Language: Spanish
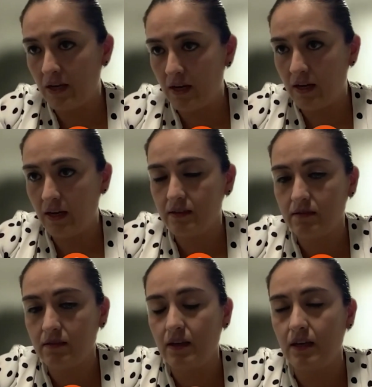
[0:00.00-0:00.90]

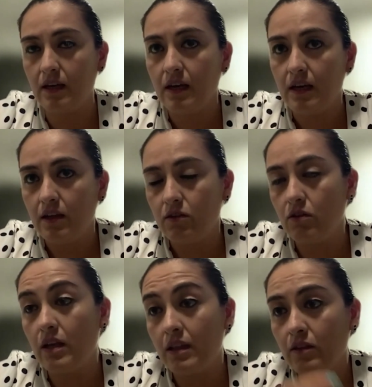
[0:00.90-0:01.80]
este, de,
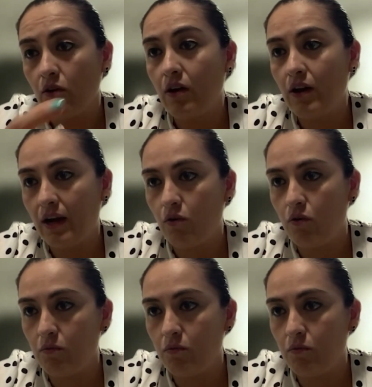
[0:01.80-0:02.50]
toda la columna.